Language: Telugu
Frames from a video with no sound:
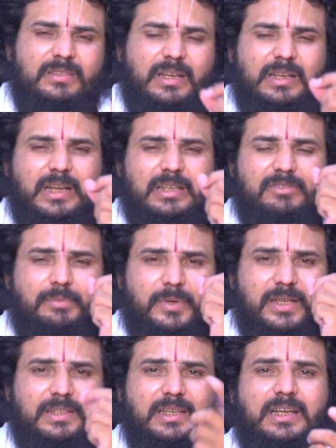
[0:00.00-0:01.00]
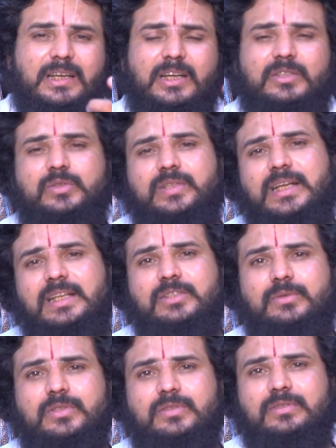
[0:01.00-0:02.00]
ధనాన్ని విపరీతంగా ఖర్చు
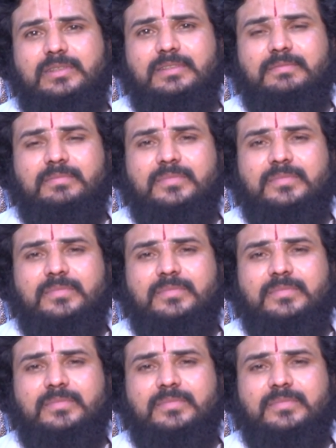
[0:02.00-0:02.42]
చేయాల్సి వస్తుంది